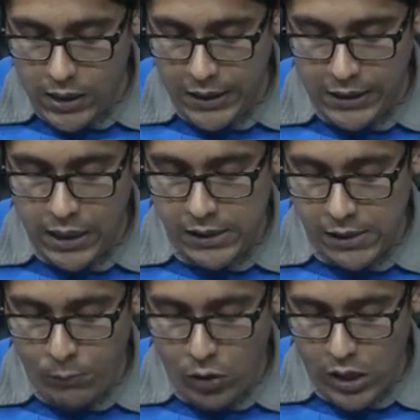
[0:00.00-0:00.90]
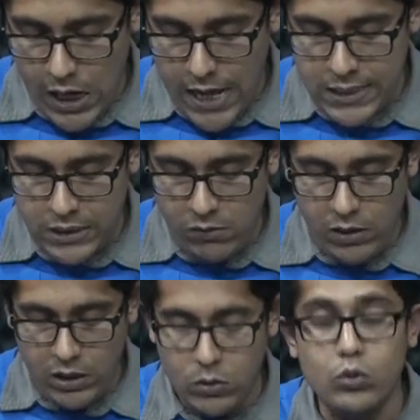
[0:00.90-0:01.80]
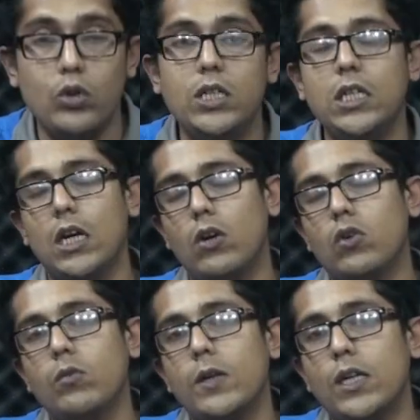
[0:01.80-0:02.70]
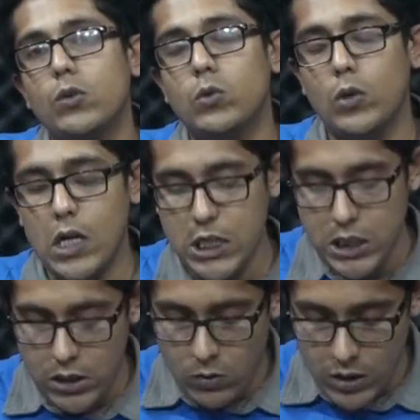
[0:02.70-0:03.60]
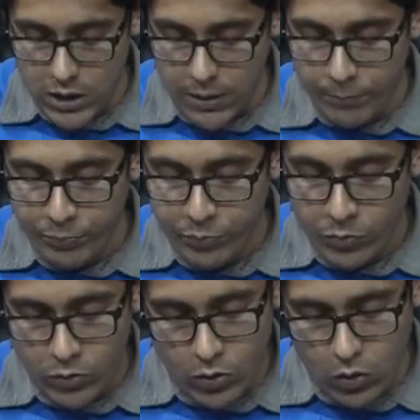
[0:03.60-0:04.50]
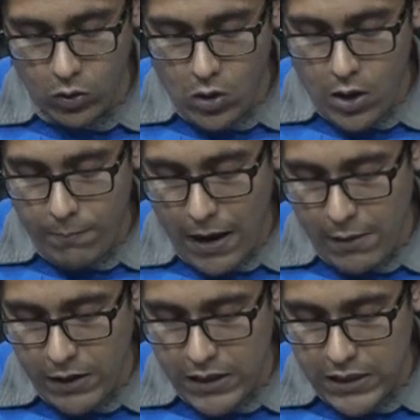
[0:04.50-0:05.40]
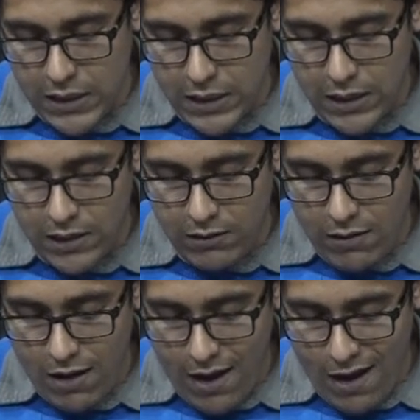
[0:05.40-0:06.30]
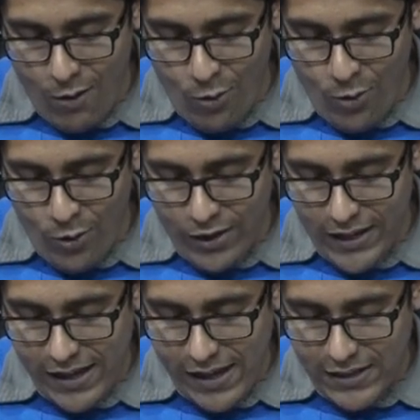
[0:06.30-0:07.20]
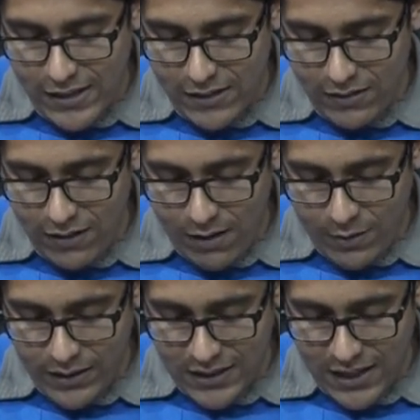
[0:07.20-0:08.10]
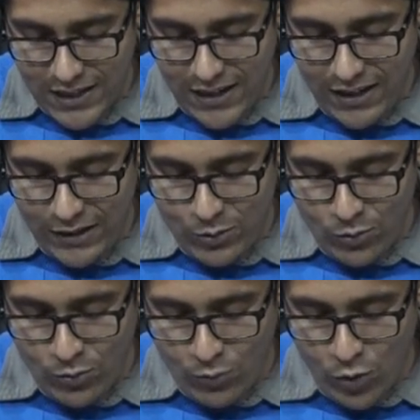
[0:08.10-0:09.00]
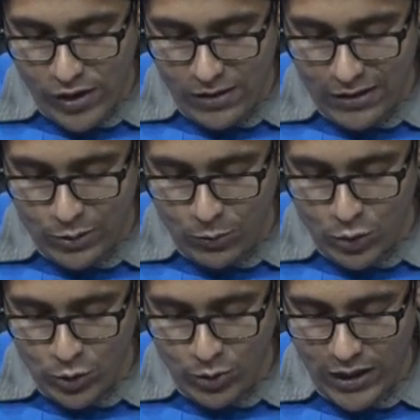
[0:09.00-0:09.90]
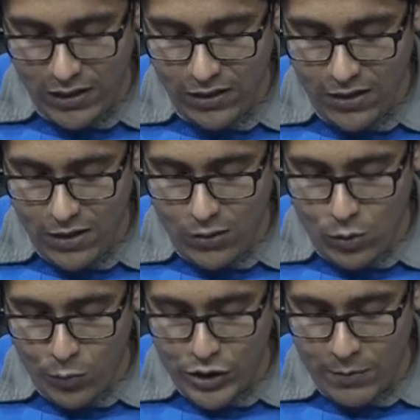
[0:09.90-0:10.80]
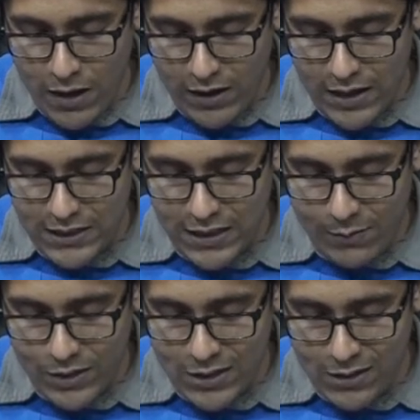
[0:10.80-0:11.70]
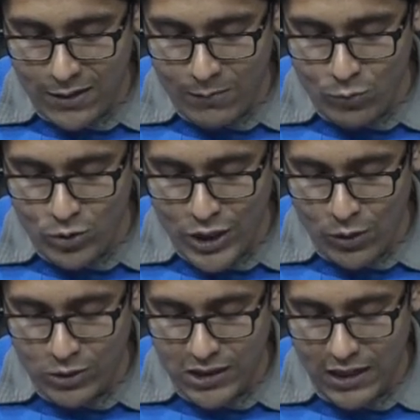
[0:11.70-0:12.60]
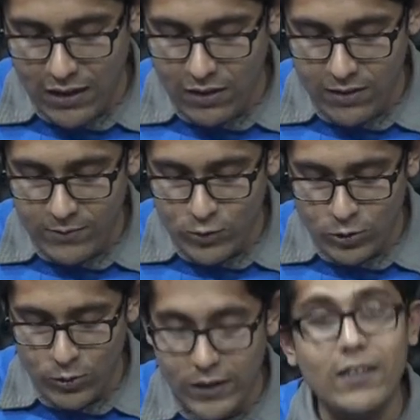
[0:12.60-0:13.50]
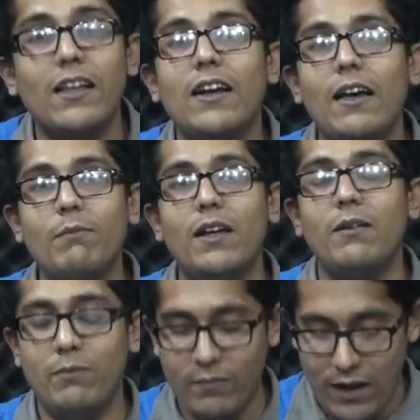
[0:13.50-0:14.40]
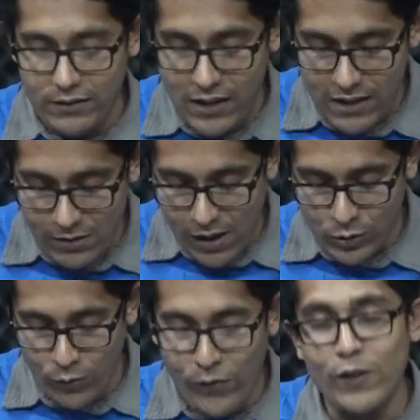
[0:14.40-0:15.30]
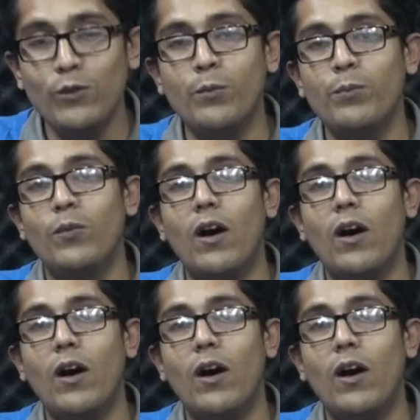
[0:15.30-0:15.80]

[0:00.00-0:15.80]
রিটকারীদের পক্ষের আইনজীবী কিন্তু দৈনিক শিক্ষা ডট কমকে এই তথ্যটা নিশ্চিত করেছে তো প্রাইমারি টিচারদের ও অনেকেই আছেন আমাদের সাথে একটু বলি কিছু প্রশ্ন নেই রূপসী বাংলা আছেন আমাদের সাথে মুন্সীগঞ্জ থেকে যদিও এটা তার নাম না তার আসল ফেসবুক